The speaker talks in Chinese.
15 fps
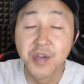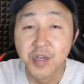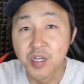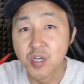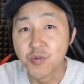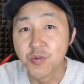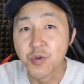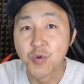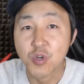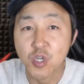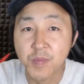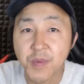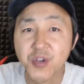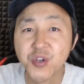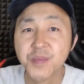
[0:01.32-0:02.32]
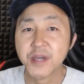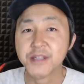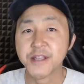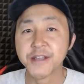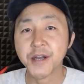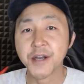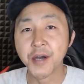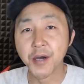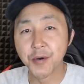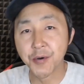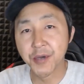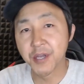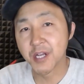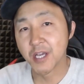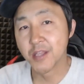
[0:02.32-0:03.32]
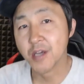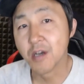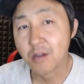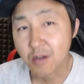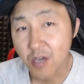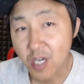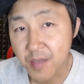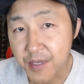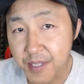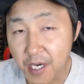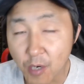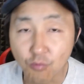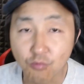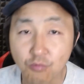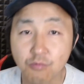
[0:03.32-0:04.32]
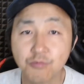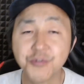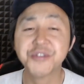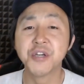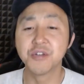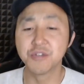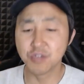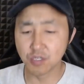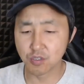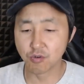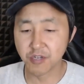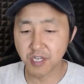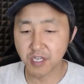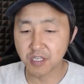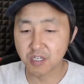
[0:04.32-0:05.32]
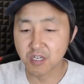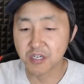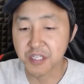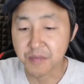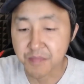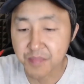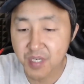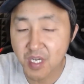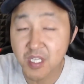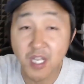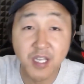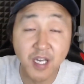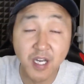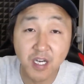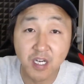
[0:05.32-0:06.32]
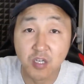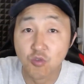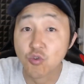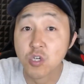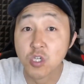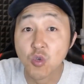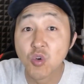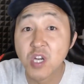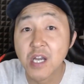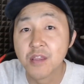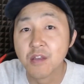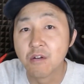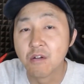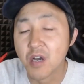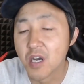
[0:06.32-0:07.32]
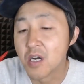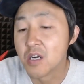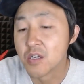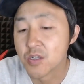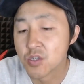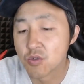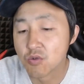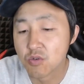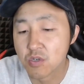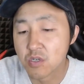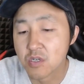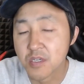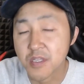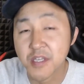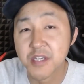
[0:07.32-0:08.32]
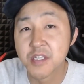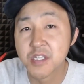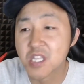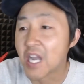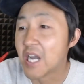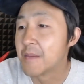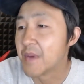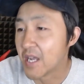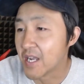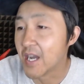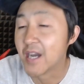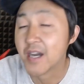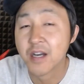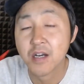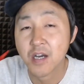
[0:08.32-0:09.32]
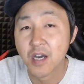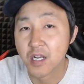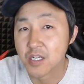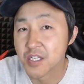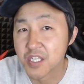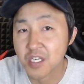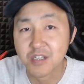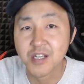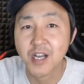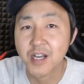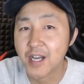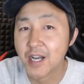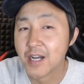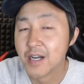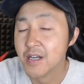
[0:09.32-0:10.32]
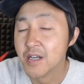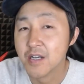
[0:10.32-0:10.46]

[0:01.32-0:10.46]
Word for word: 各位观众朋友们，大家好，欢迎来到老黑频道。我相信昨天一个影片，大家很多人都看到了啊，就是那些大白呀，还是警察呀，